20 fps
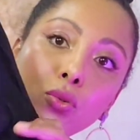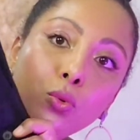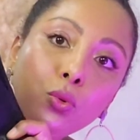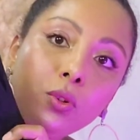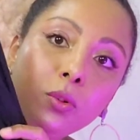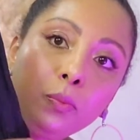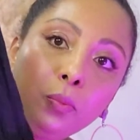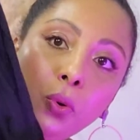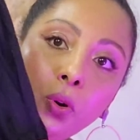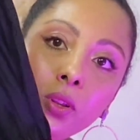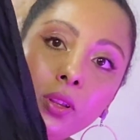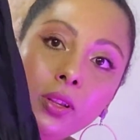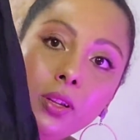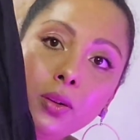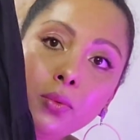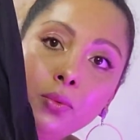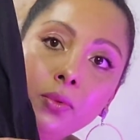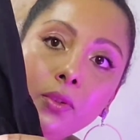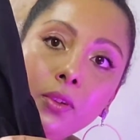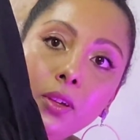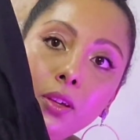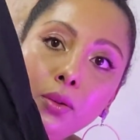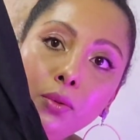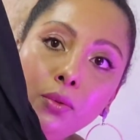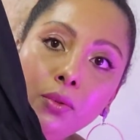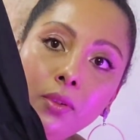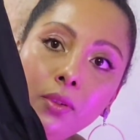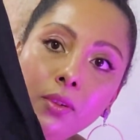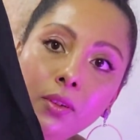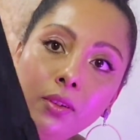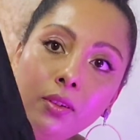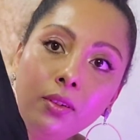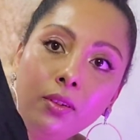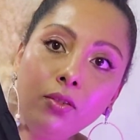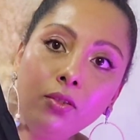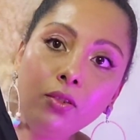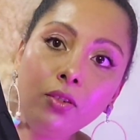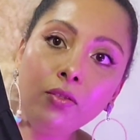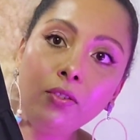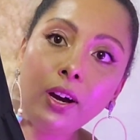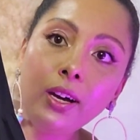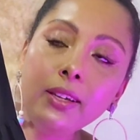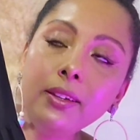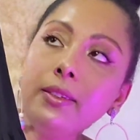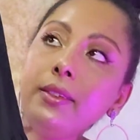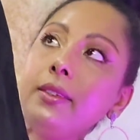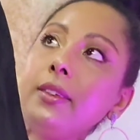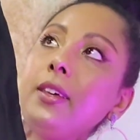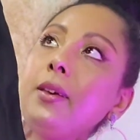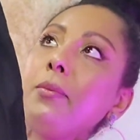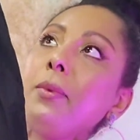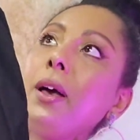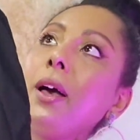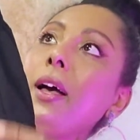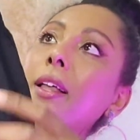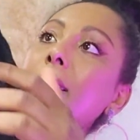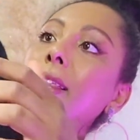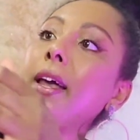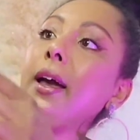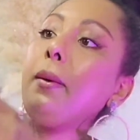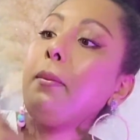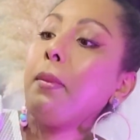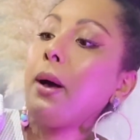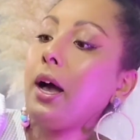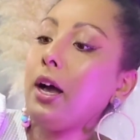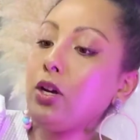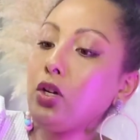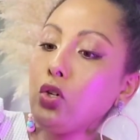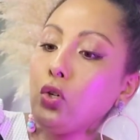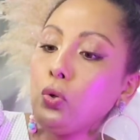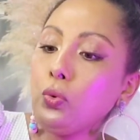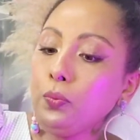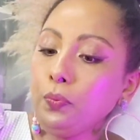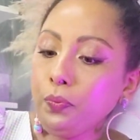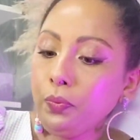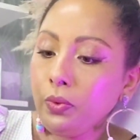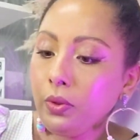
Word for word: dos botãozinhos, que vai de cima até abaixo.